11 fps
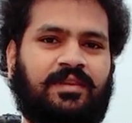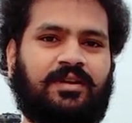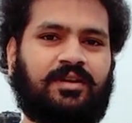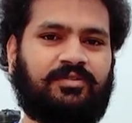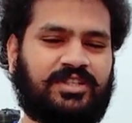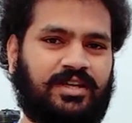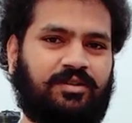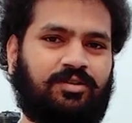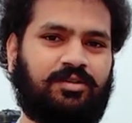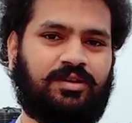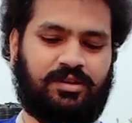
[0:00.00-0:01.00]
uh, which I
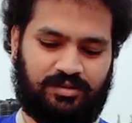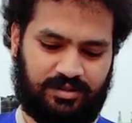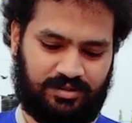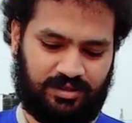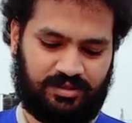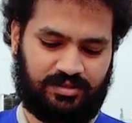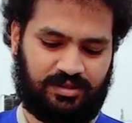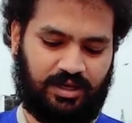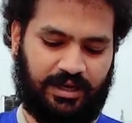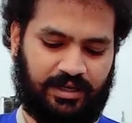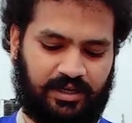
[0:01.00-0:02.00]
got. This is
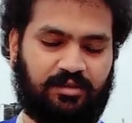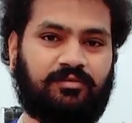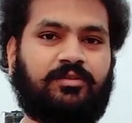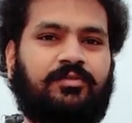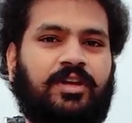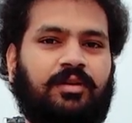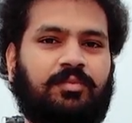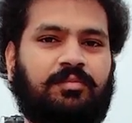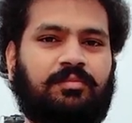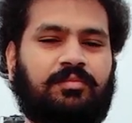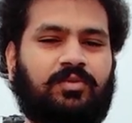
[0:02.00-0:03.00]
1850 uh,
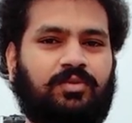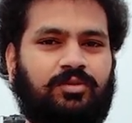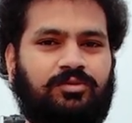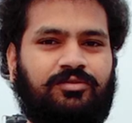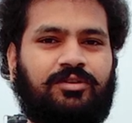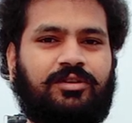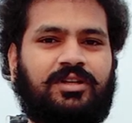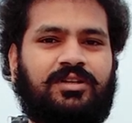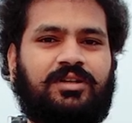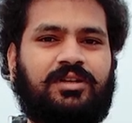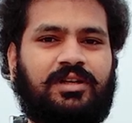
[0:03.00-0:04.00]
mm, good for
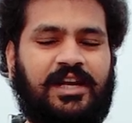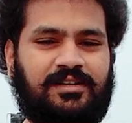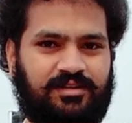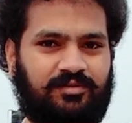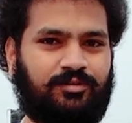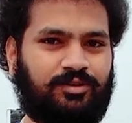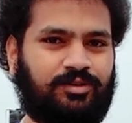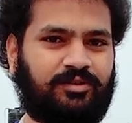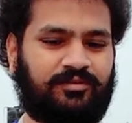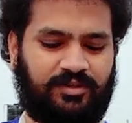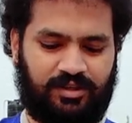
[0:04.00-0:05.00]
uh, landscape
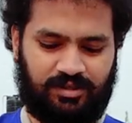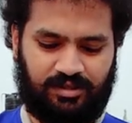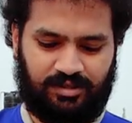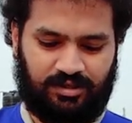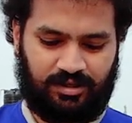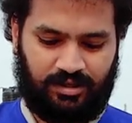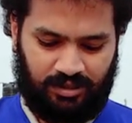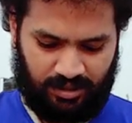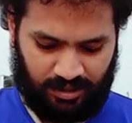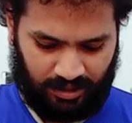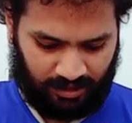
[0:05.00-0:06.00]
photography.
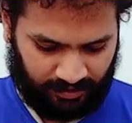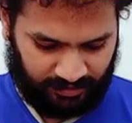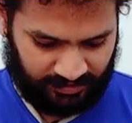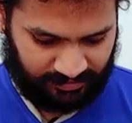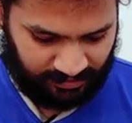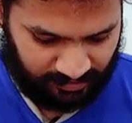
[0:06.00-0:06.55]
एंड इसके